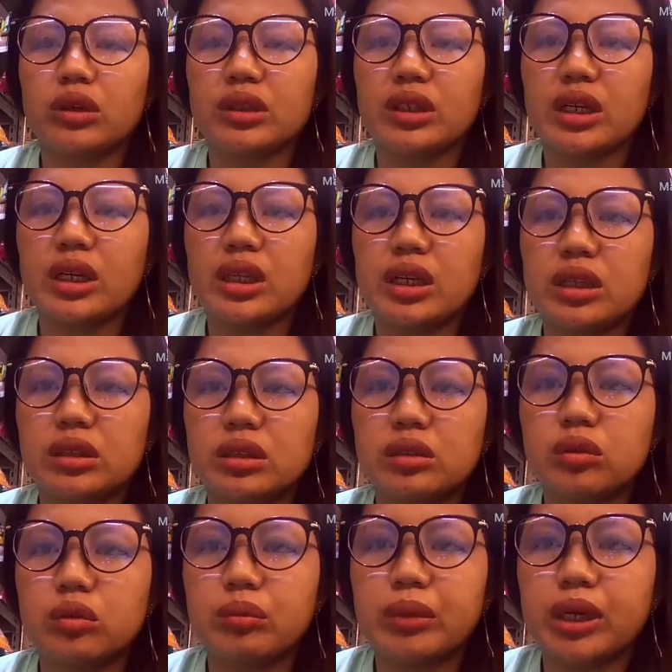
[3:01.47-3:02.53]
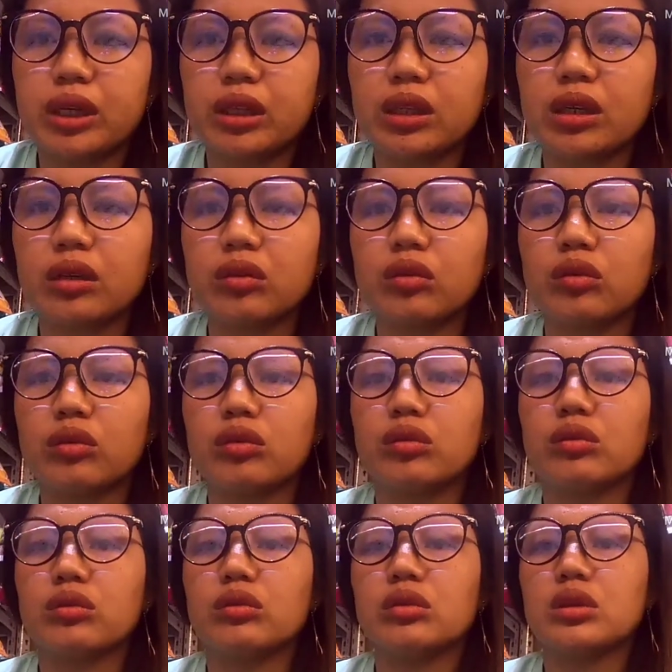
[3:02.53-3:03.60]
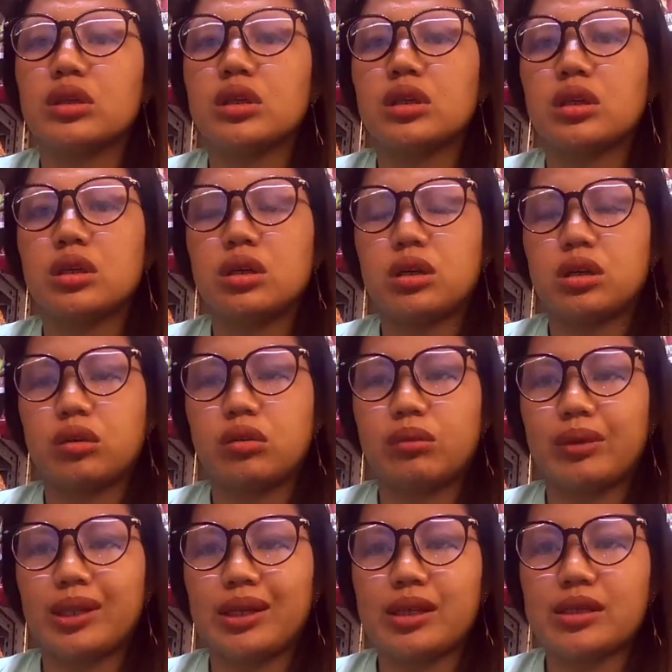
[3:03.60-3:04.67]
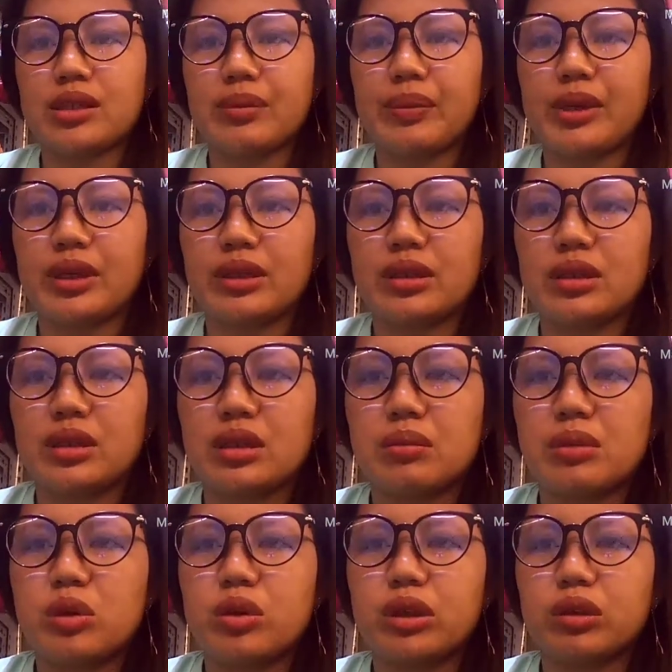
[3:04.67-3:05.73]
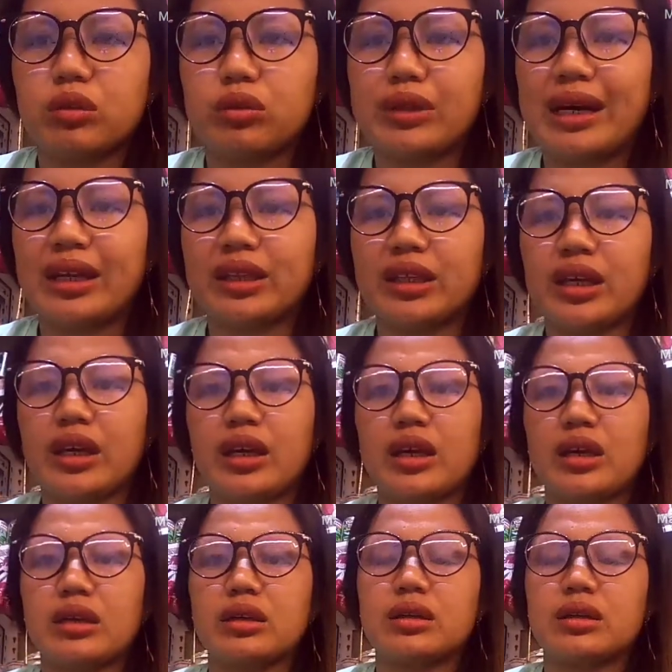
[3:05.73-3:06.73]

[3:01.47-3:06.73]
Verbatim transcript: ang dahilan kung bakit ako uh, umalis sa pinagtatrabahoan ko dati.